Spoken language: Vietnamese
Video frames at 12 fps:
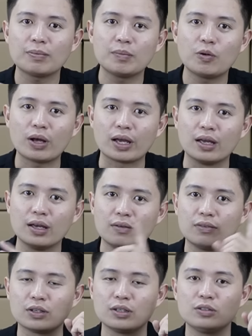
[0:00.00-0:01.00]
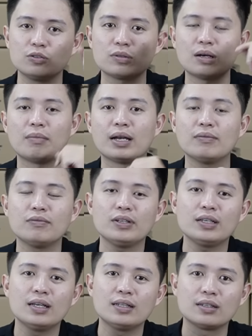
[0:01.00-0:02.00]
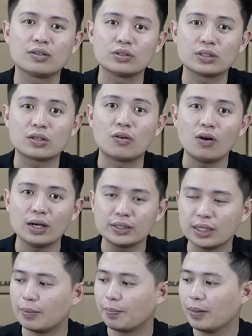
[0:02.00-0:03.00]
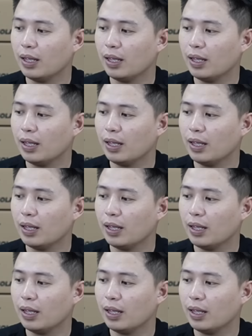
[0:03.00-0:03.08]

lắp cái mẫu này thì khi chúng ta bắn vít lên thì nó sẽ khó anh chị ạ